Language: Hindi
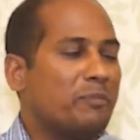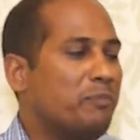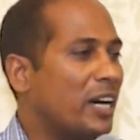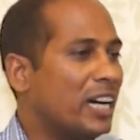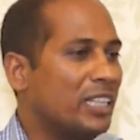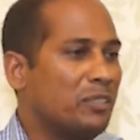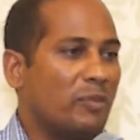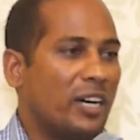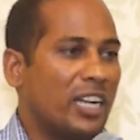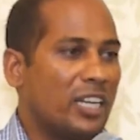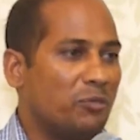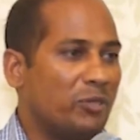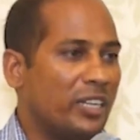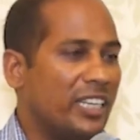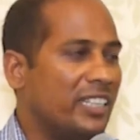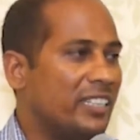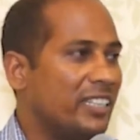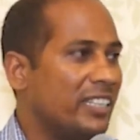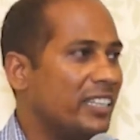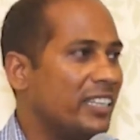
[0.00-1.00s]
बात मालूम
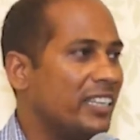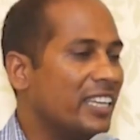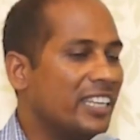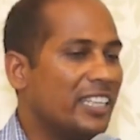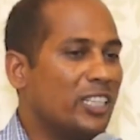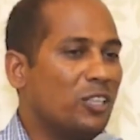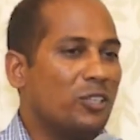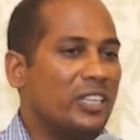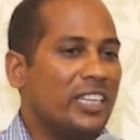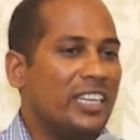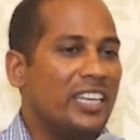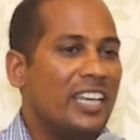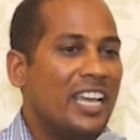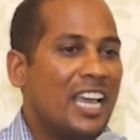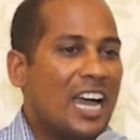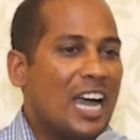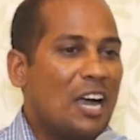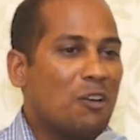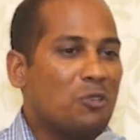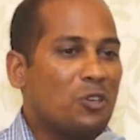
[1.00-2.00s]
नहीं थी क्योंकि
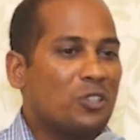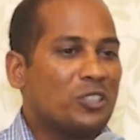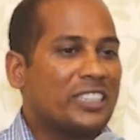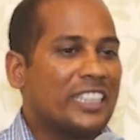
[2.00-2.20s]
हमको